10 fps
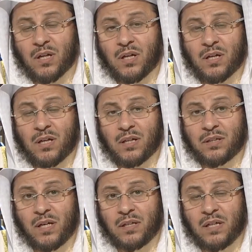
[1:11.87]
آه،
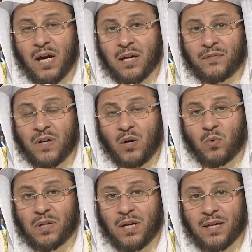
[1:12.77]
يعني في
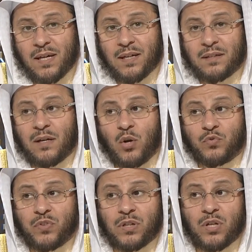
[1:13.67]
أول حياته
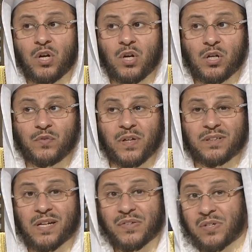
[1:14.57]
أو في
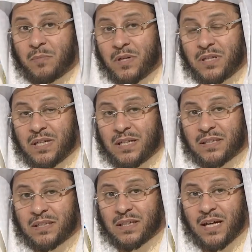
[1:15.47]
الفترة الزمنية
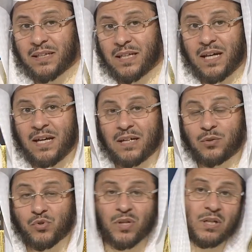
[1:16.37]
التي كان لا
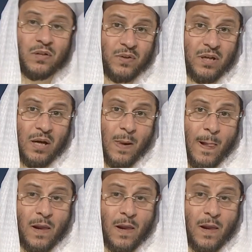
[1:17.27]
يصلي فيها